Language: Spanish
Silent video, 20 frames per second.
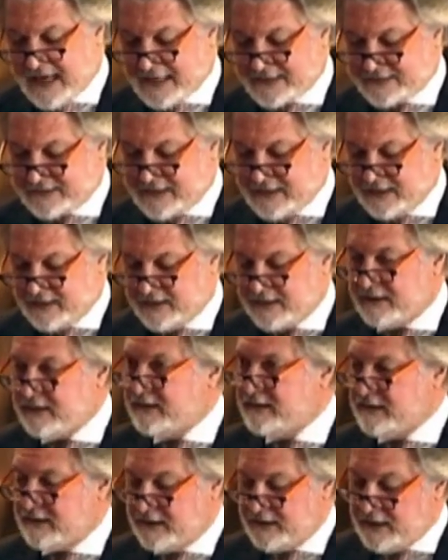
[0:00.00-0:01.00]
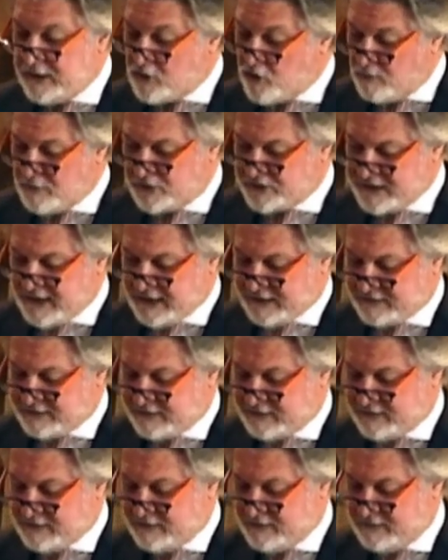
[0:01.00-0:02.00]
hace y cómo se
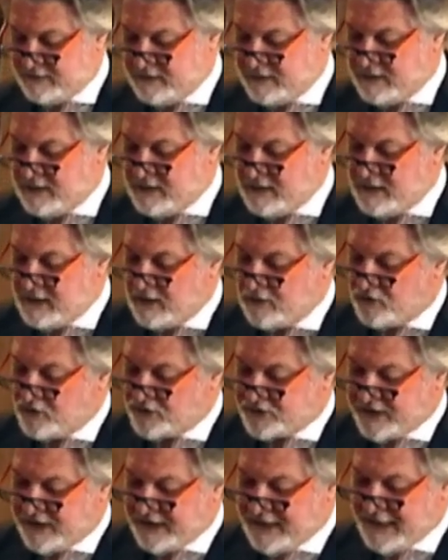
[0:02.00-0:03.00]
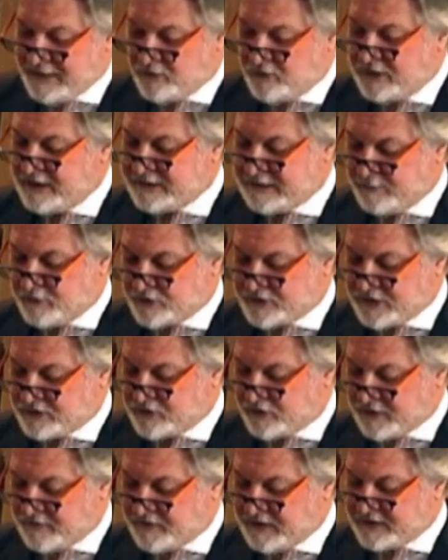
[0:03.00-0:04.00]
hace, considerando en este
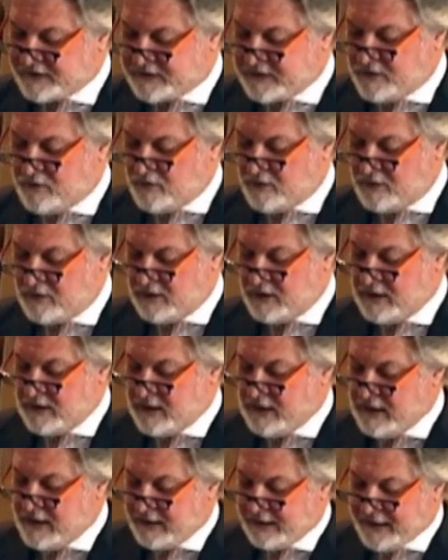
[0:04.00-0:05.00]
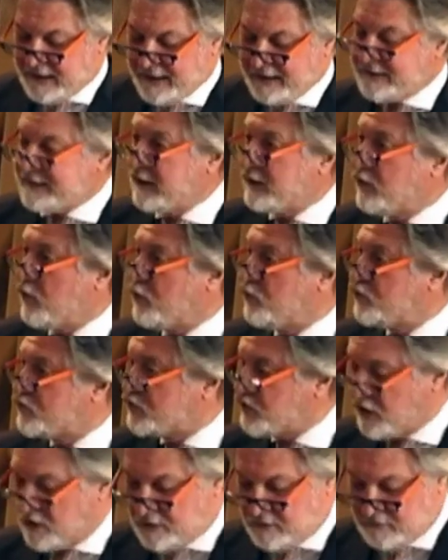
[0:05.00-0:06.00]
proceso reflexivo que la
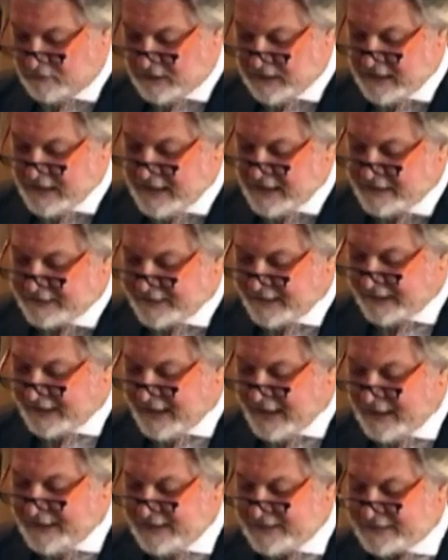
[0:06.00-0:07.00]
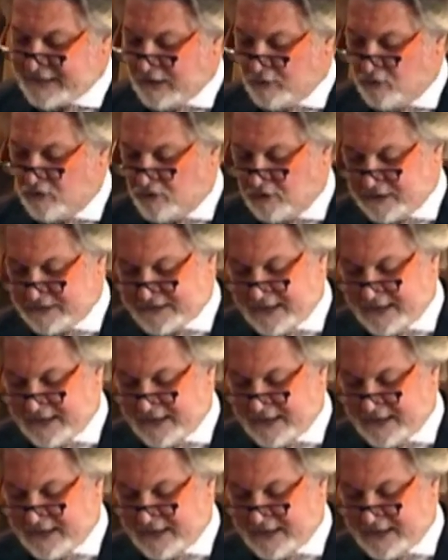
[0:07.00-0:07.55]
interlocución se realiza con lo que